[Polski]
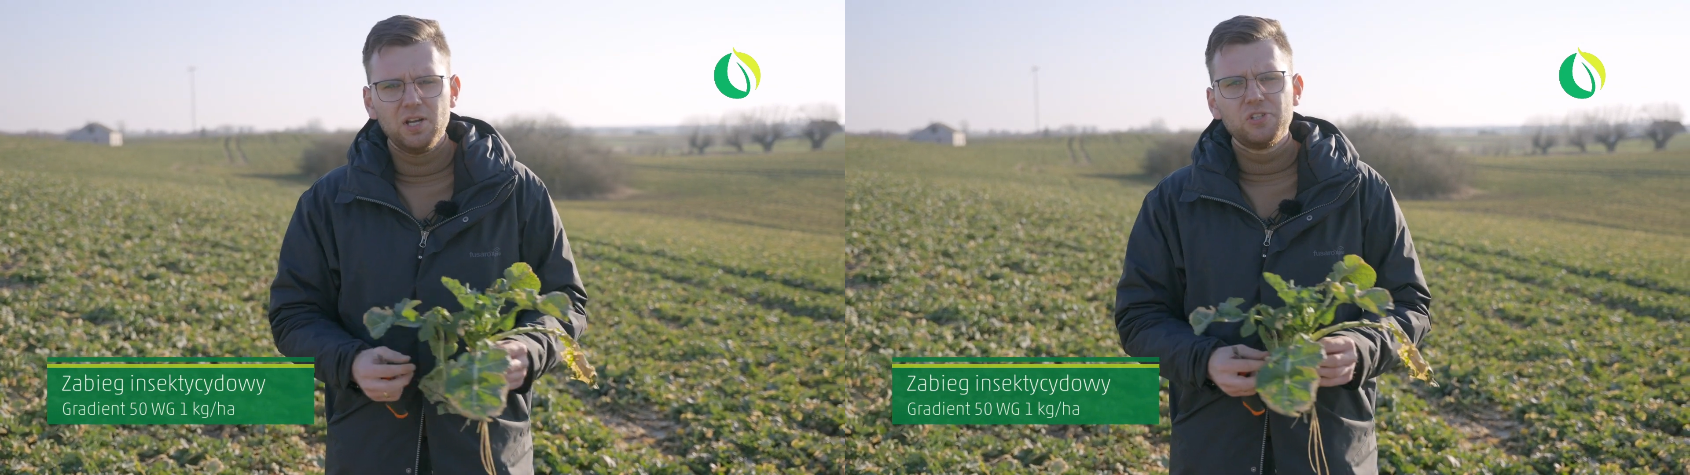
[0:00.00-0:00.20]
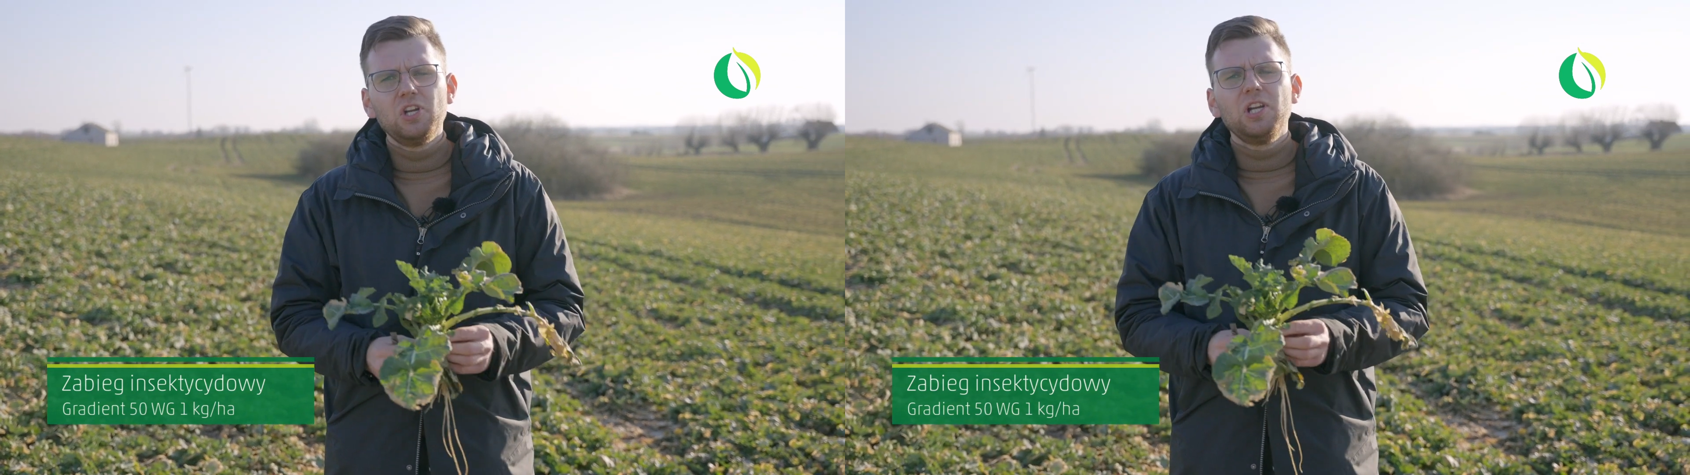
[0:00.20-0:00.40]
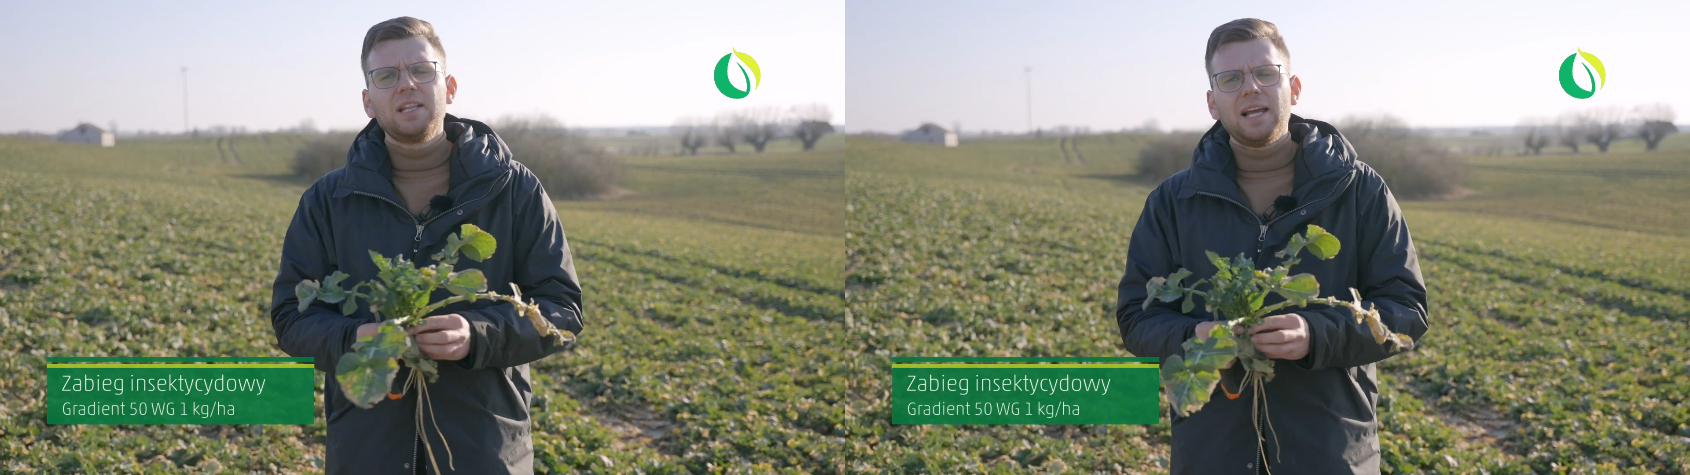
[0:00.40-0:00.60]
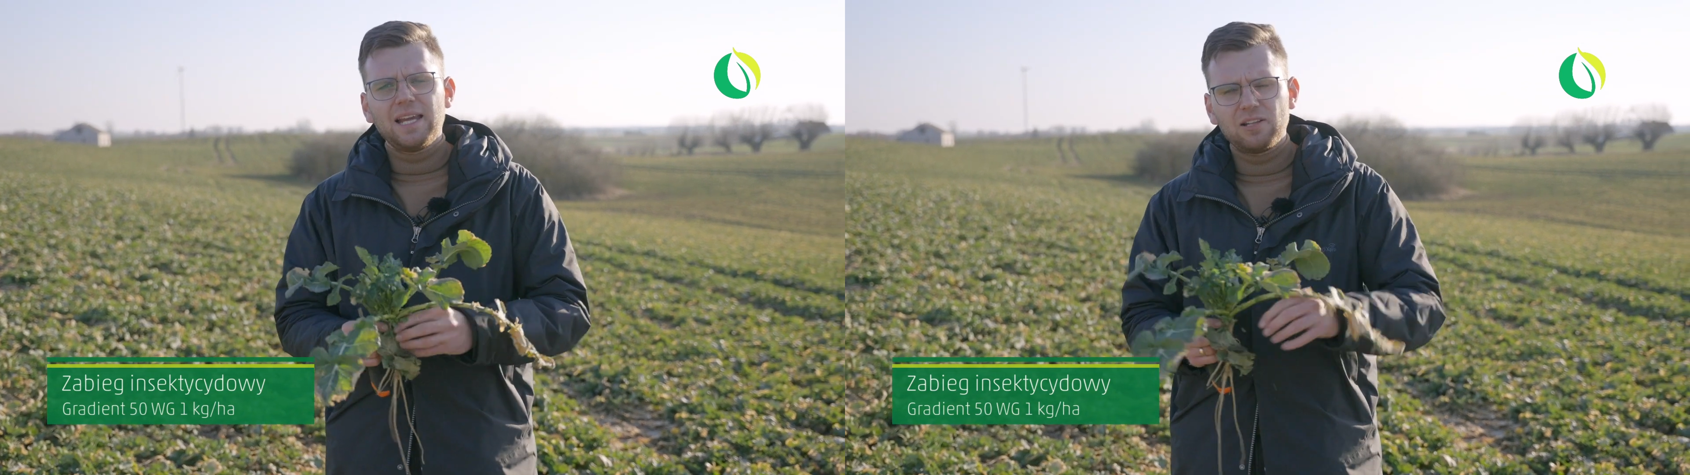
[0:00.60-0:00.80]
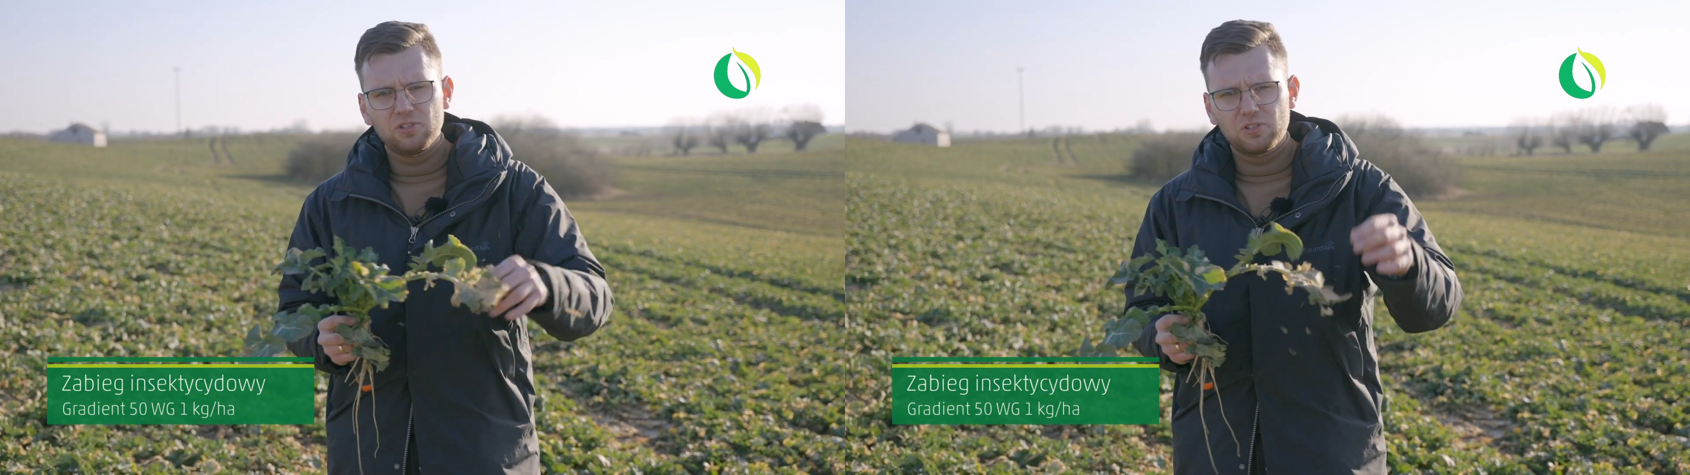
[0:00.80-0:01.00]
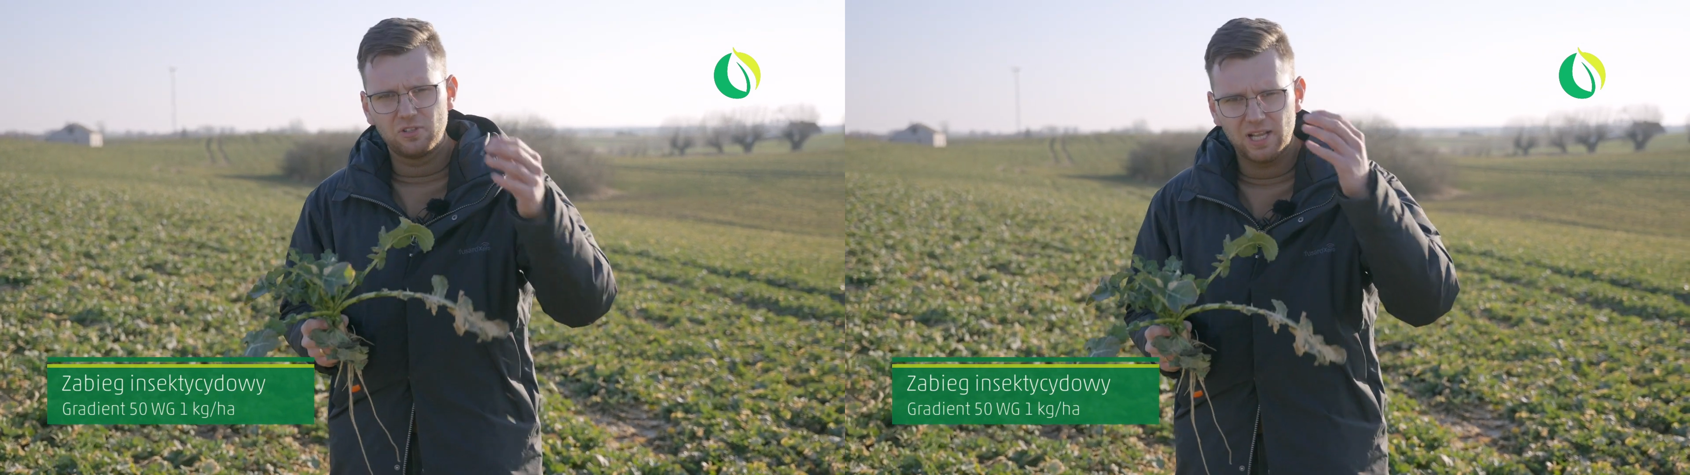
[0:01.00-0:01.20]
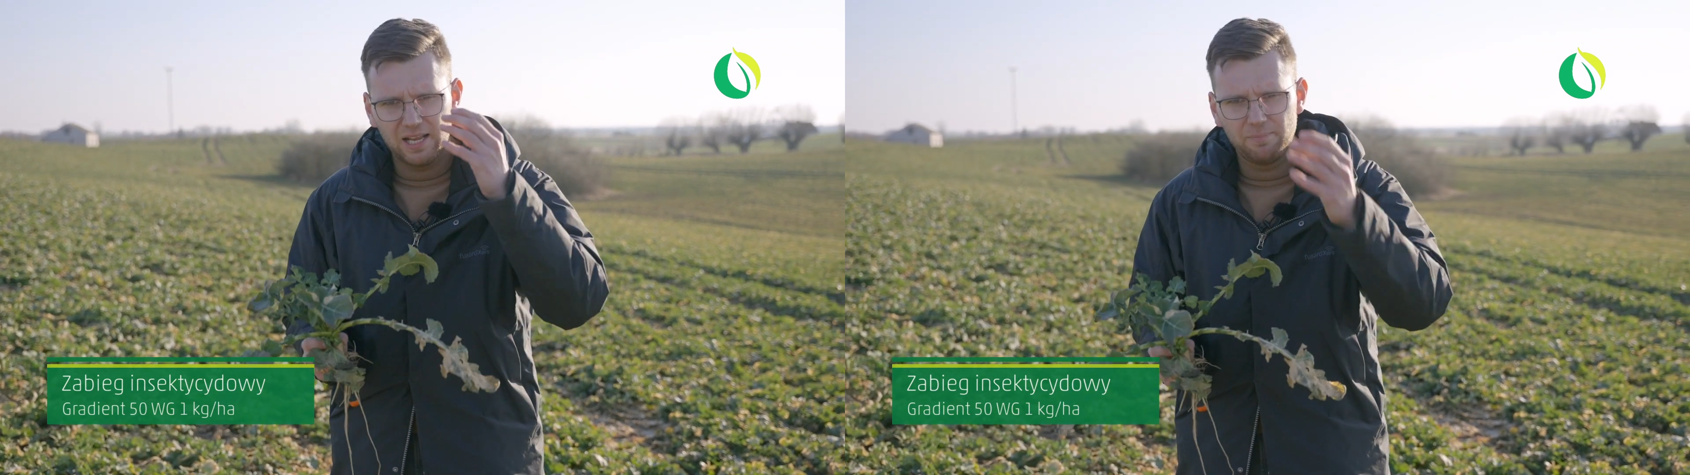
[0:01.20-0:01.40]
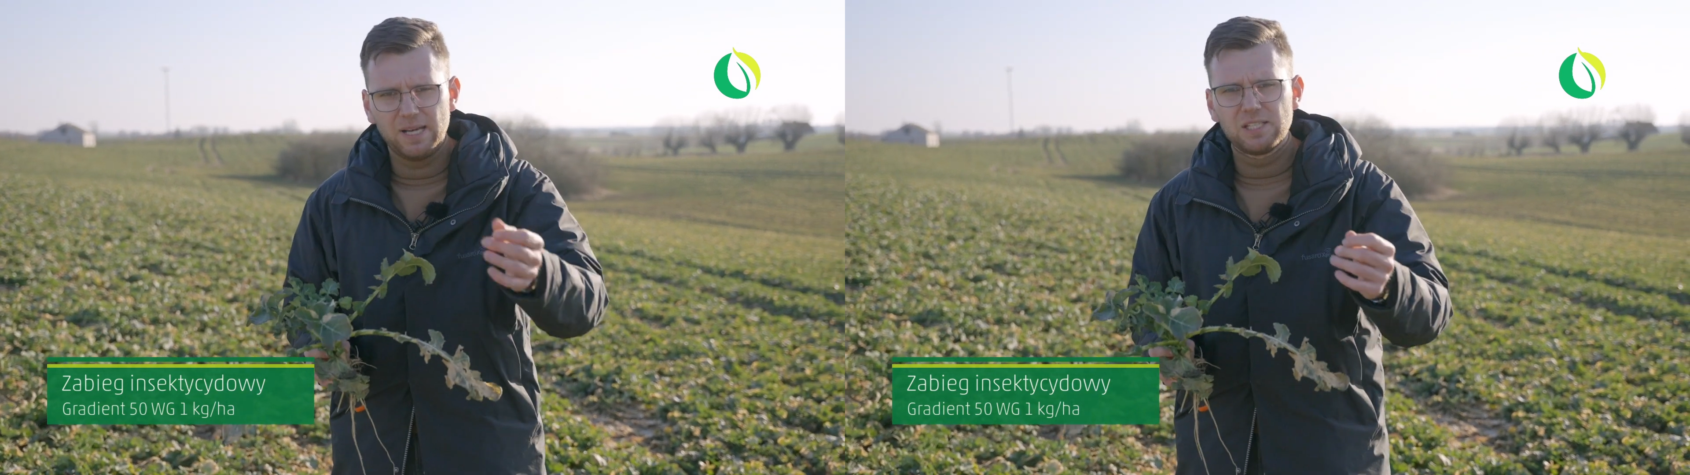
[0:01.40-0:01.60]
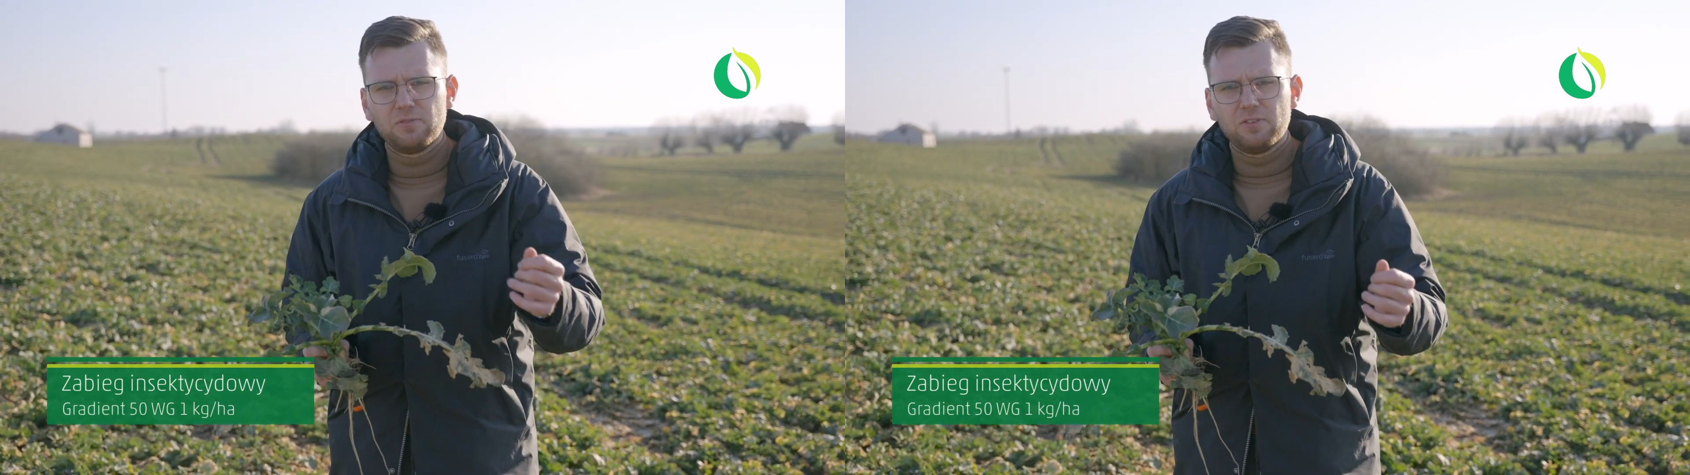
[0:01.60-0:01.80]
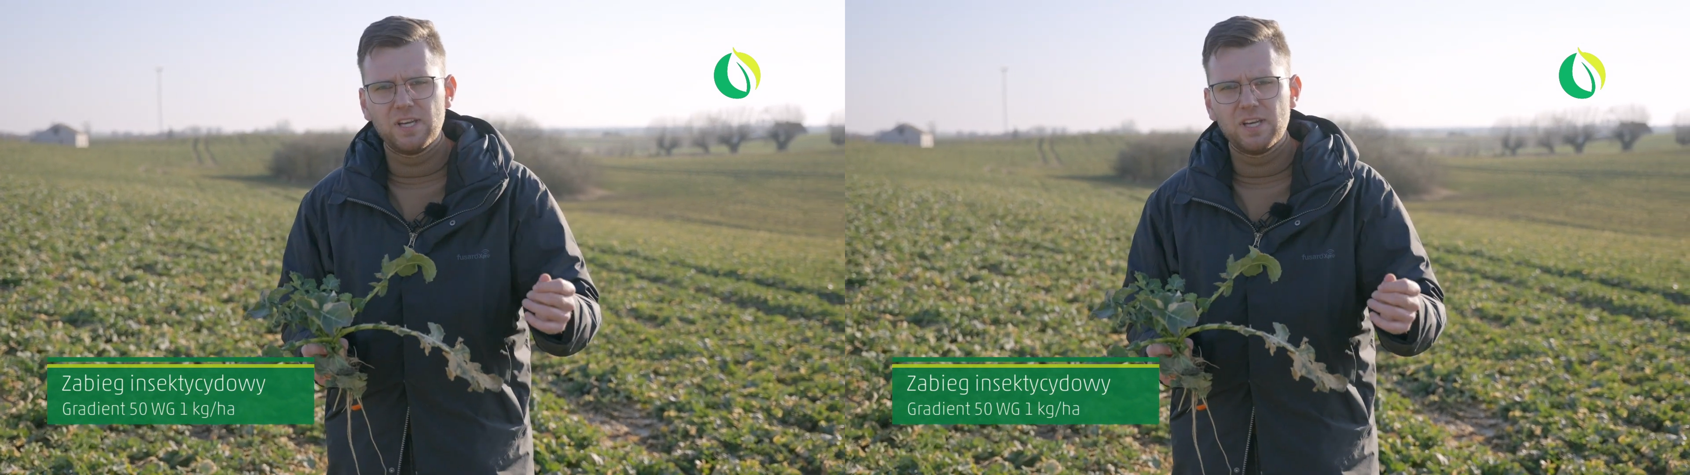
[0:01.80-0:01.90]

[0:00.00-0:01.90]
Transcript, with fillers: czyli tak jak doskonale Państwo